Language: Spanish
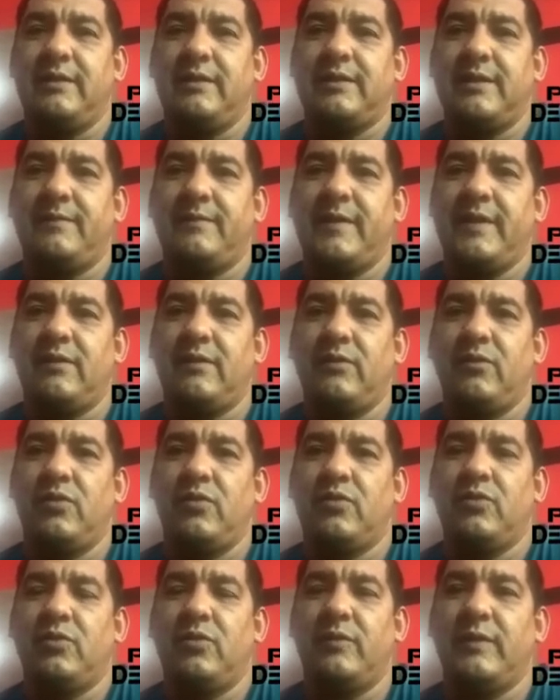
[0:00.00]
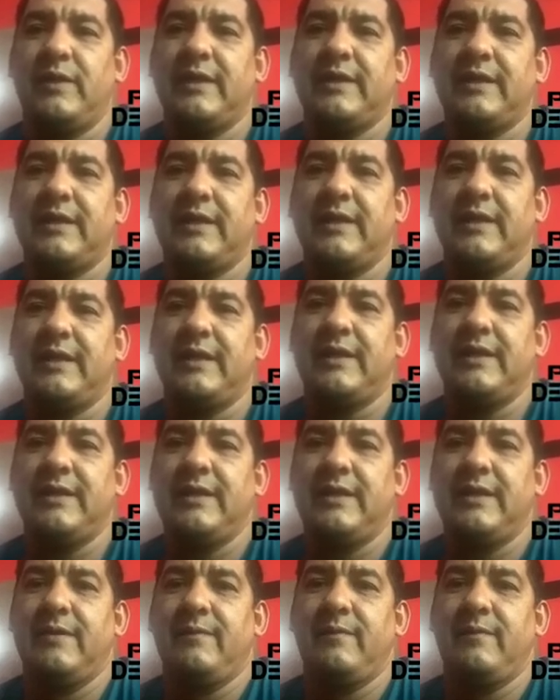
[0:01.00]
también los dos clubes que
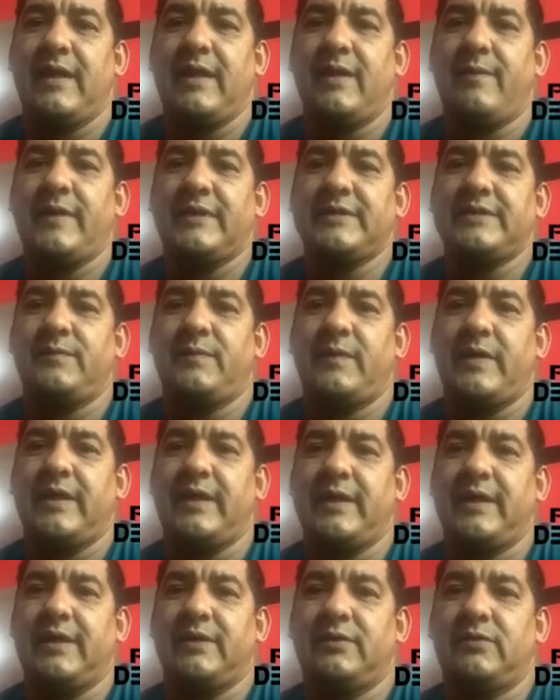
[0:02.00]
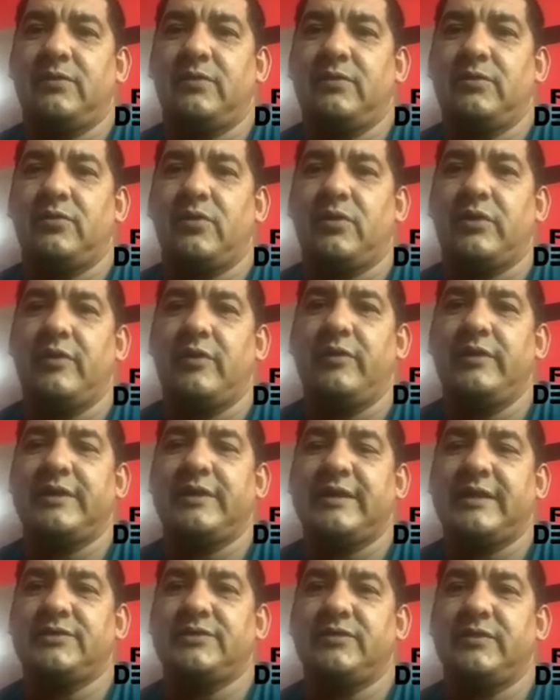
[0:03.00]
van a participar en estos torneos
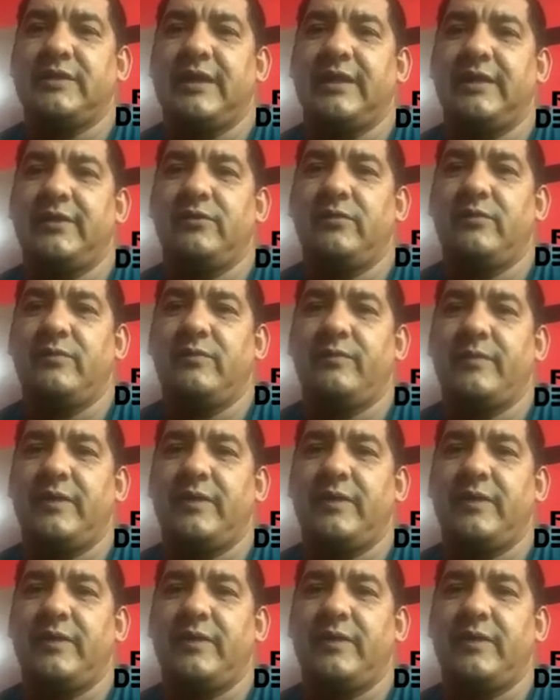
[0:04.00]
internacionales, ¿no?